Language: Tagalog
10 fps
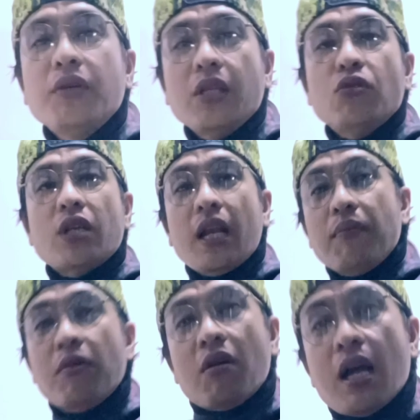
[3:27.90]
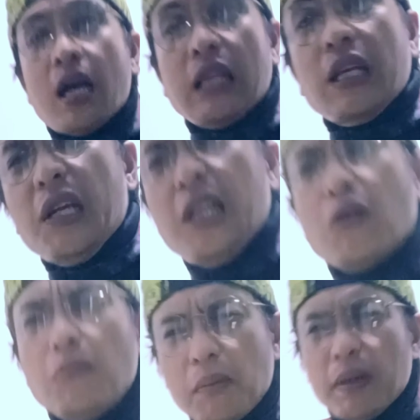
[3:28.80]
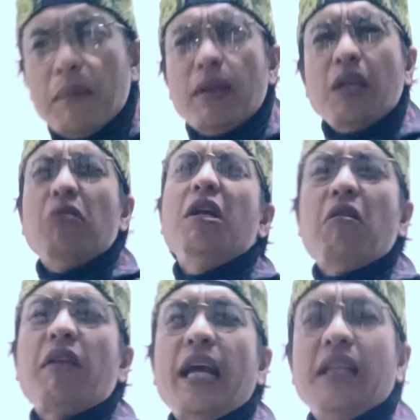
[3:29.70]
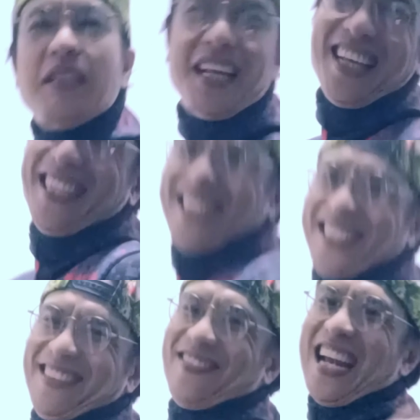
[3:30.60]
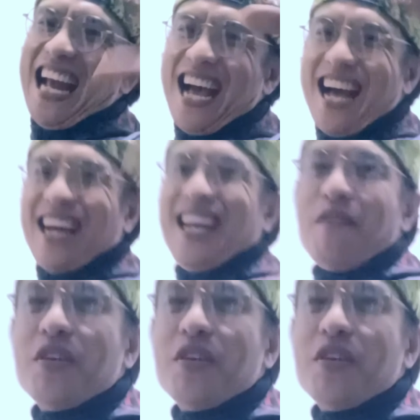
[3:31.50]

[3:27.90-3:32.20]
niyo po yan doon sa live ko ha. At ready kong magpalipad kulay orange. Bye nang,